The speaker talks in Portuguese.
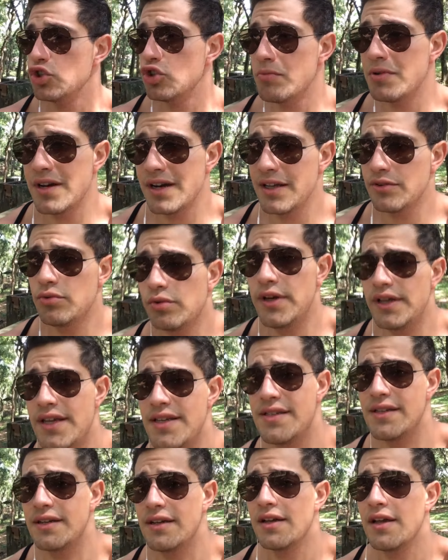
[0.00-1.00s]
sobre a
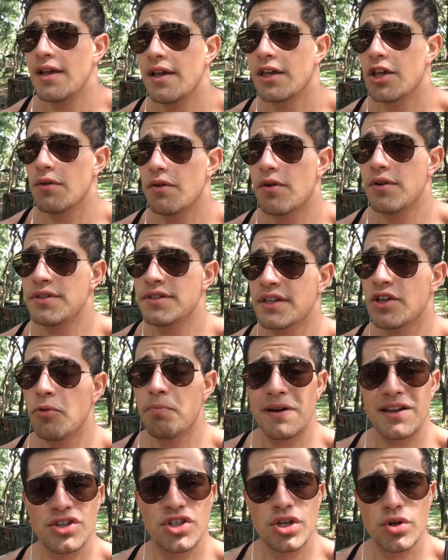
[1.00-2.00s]
natureza, que é uma coisa que eu
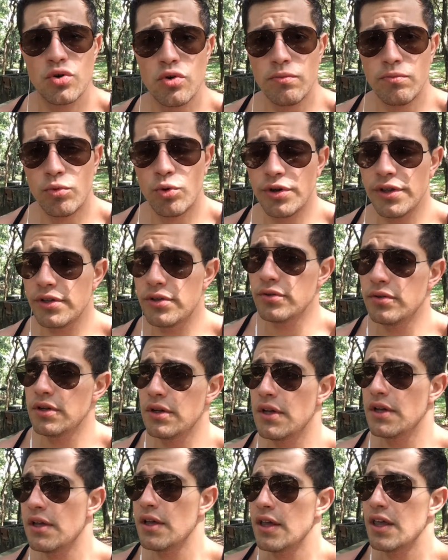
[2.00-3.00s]
pratico muito.
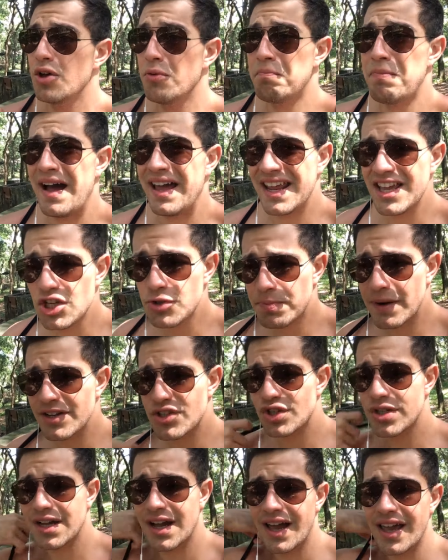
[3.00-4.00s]
Eu parei de
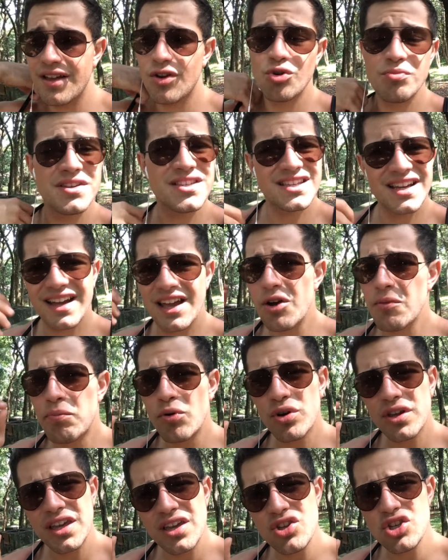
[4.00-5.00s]
praticar e comecei a ganhar um
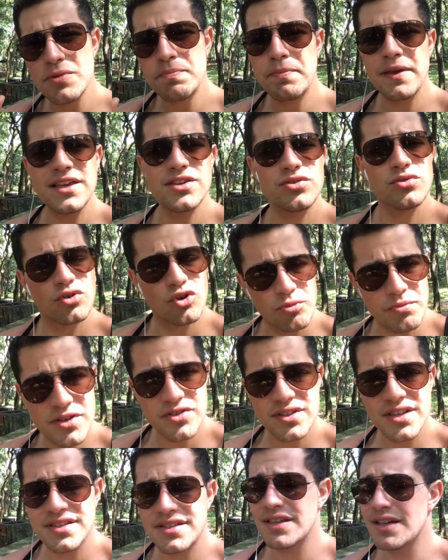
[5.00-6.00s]
pouquinho de peso no
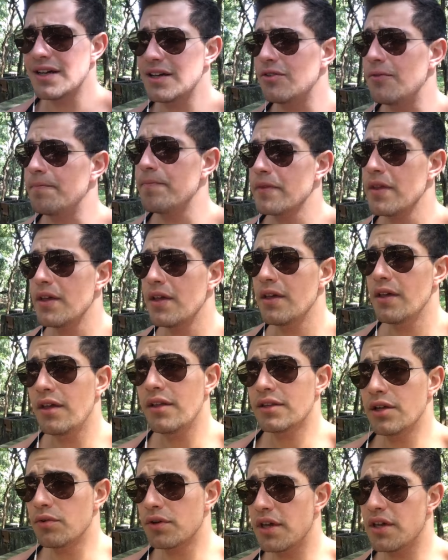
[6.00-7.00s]
começo desse ano.
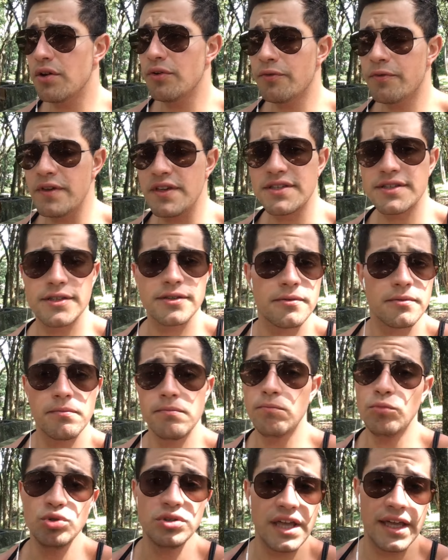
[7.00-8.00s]
Então o que, que eu fiz?
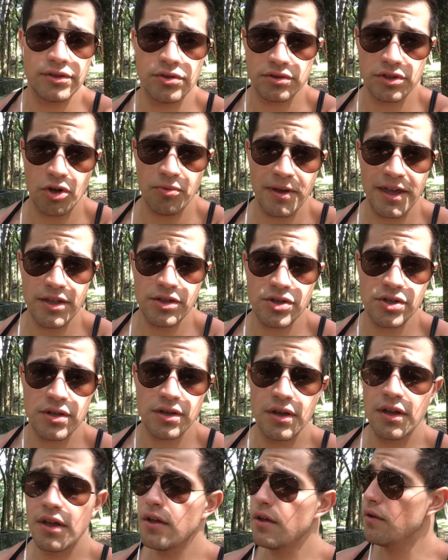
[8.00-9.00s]
Mudei
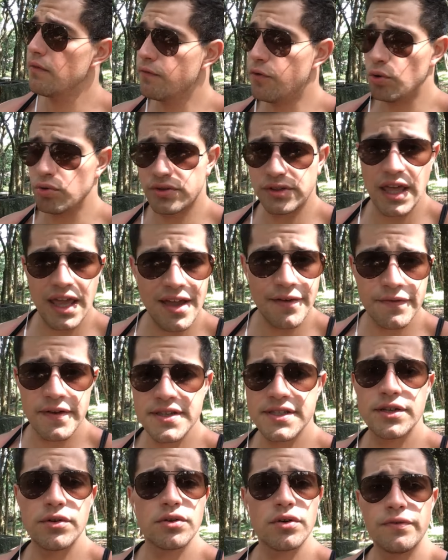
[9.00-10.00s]
totalmente voltei a
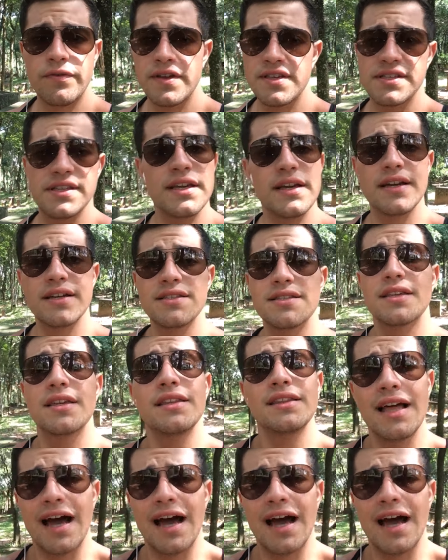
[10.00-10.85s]
fazer o que eu fazia antes que